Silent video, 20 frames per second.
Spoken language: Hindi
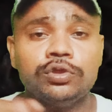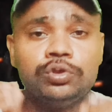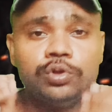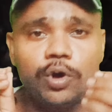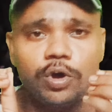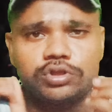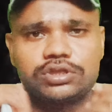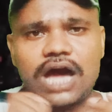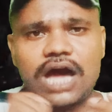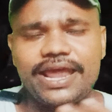
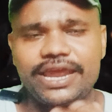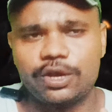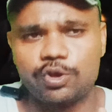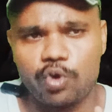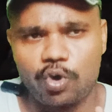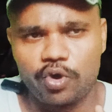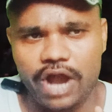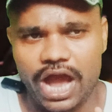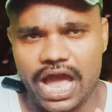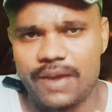दो तारीख
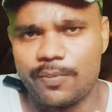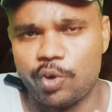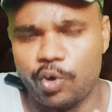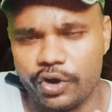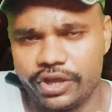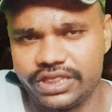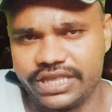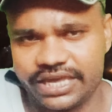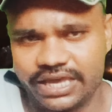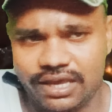को गायब
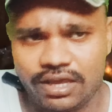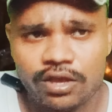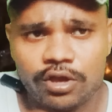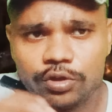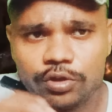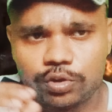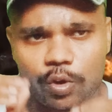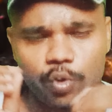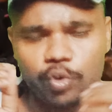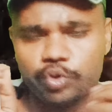हुई थी
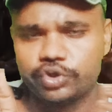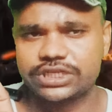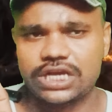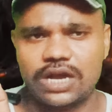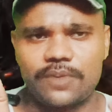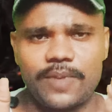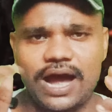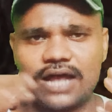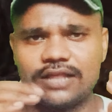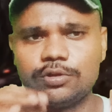तो उसके
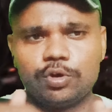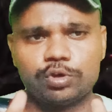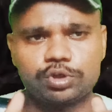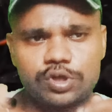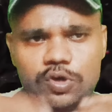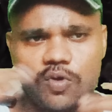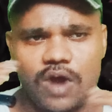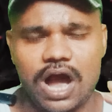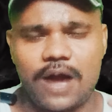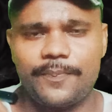बाद
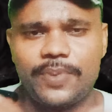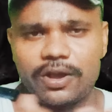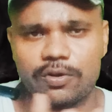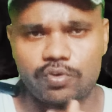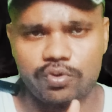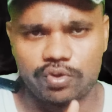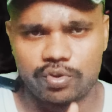दोस्तों वहां पे